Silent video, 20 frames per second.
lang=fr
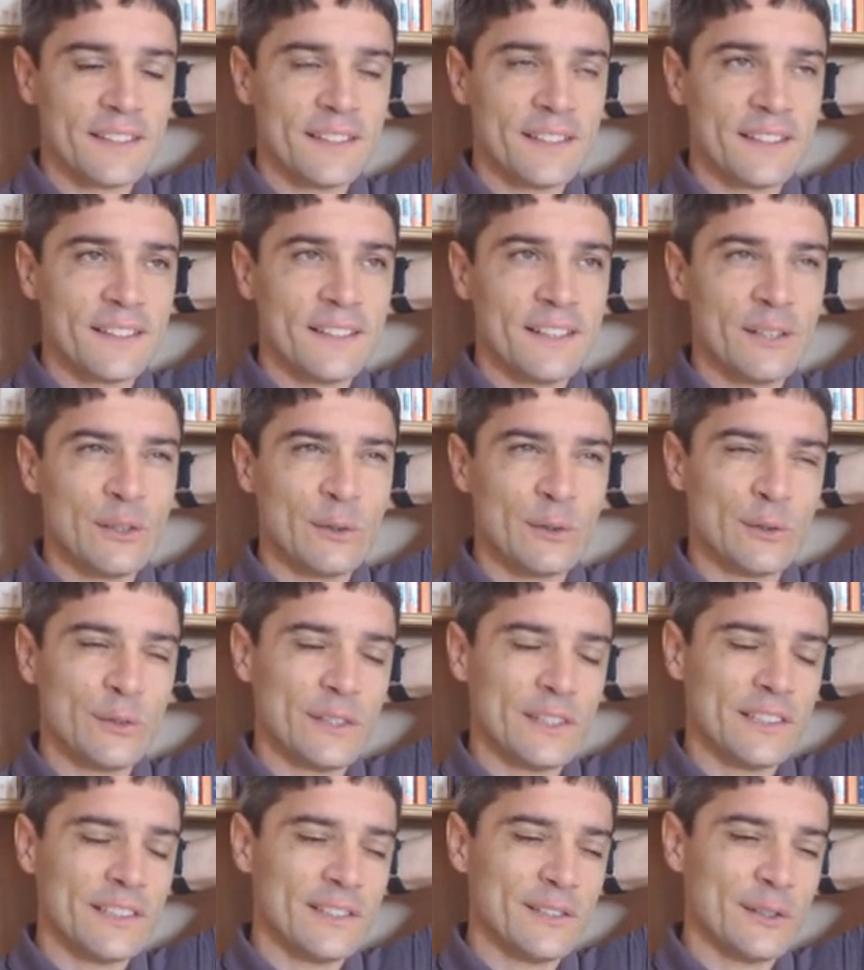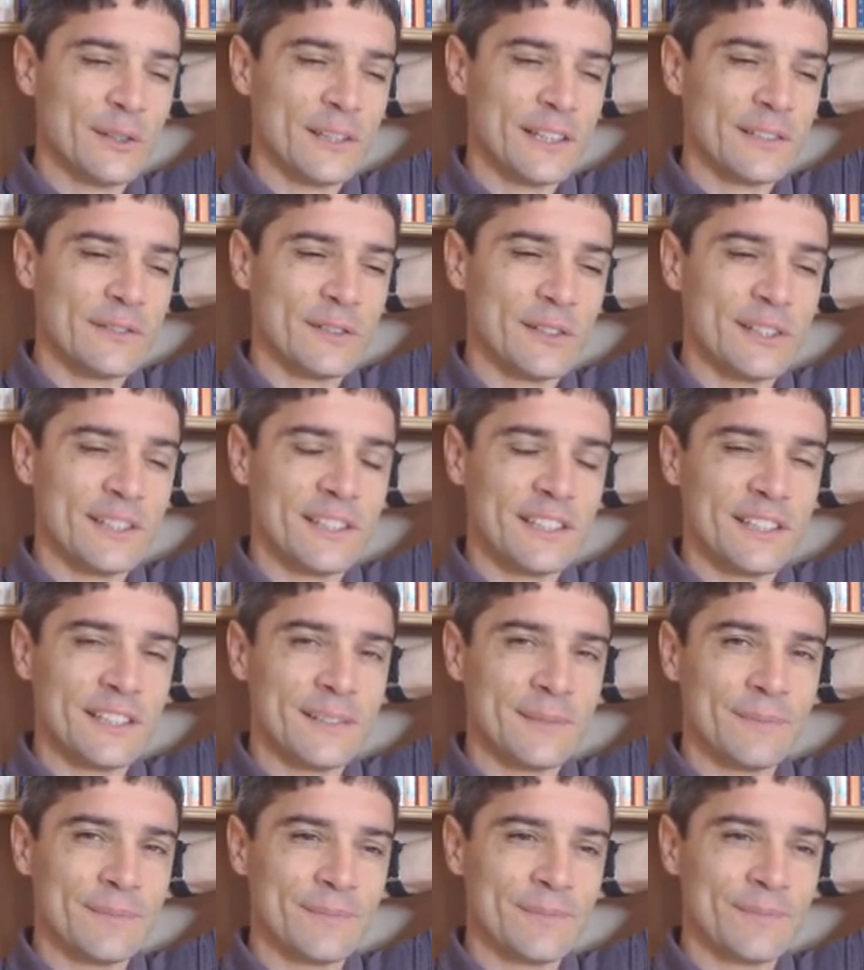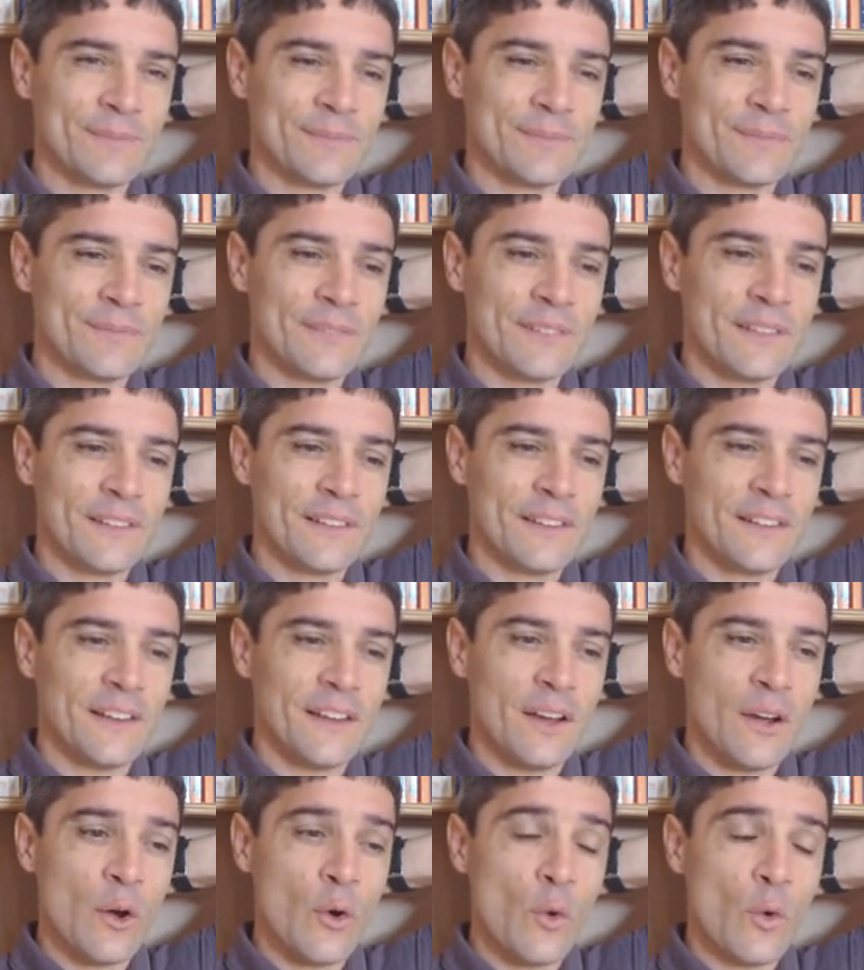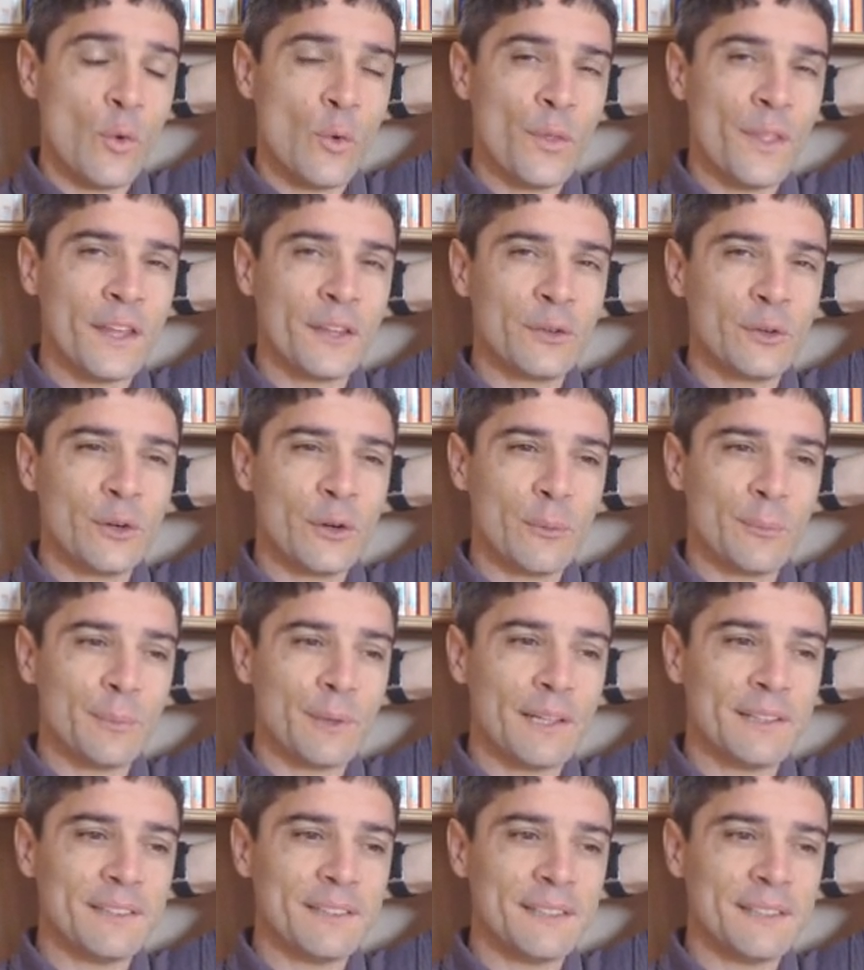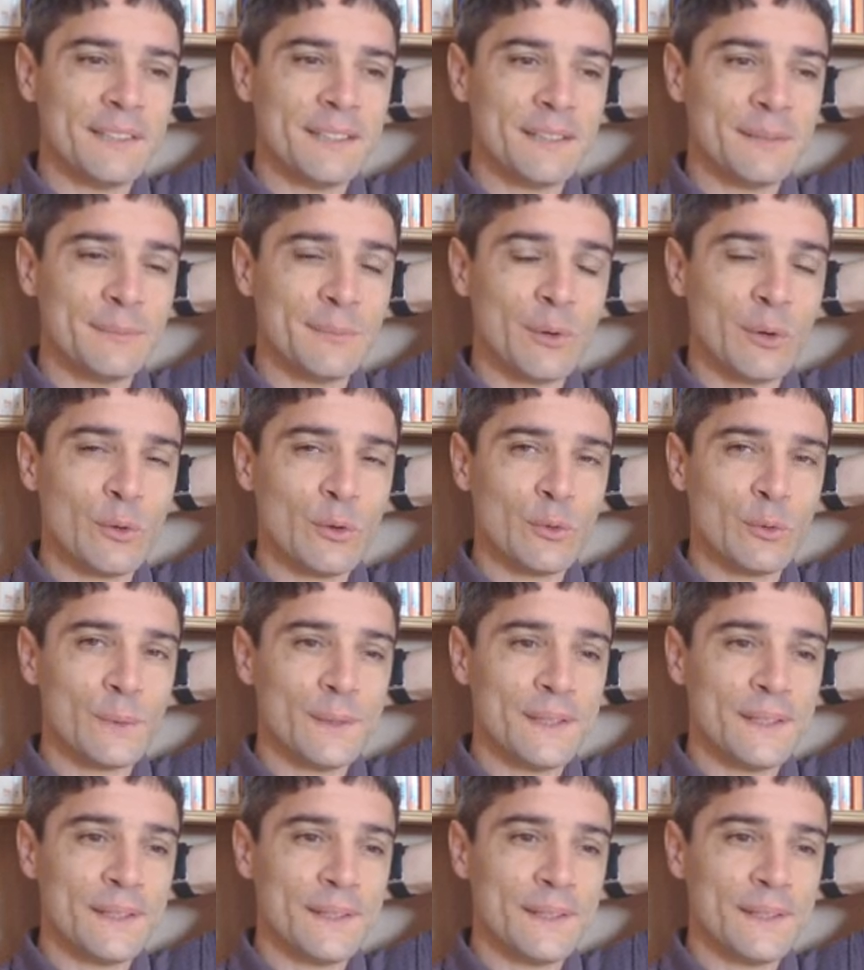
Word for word: qui le fait se révolter. On a de l'empathie pour lui